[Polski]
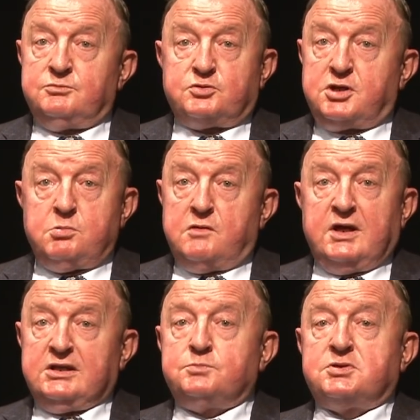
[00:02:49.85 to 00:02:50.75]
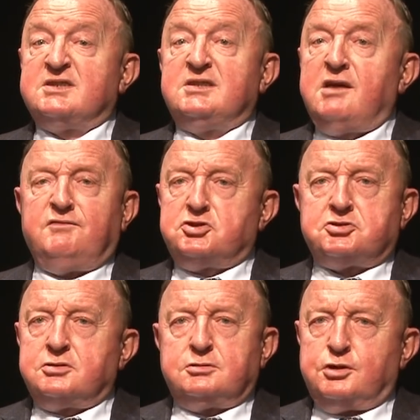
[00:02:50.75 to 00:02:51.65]
przyjmowany przez
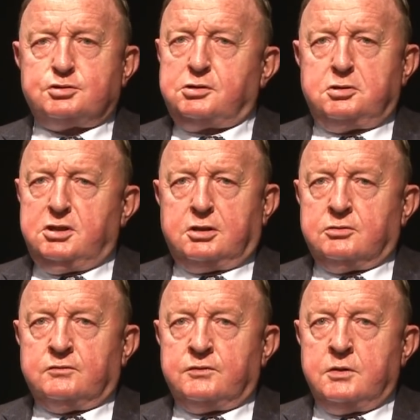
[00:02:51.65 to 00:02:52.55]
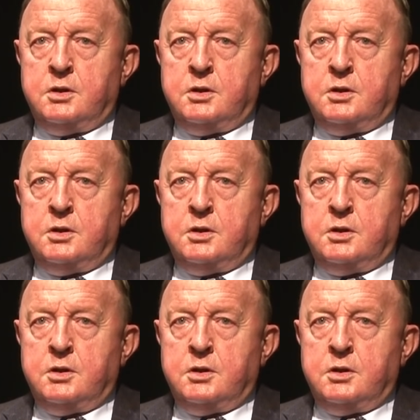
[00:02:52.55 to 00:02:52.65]
najwyższych dostojników.